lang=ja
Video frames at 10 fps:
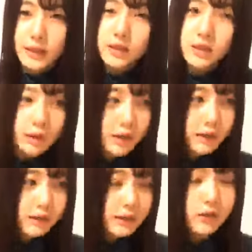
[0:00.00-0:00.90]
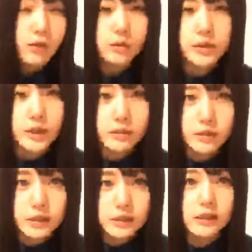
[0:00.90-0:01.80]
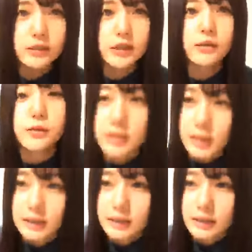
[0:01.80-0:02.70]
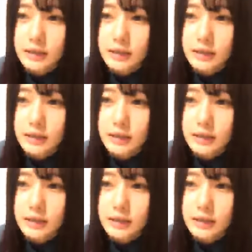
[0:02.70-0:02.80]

あとはなんかコンサートスタッフさん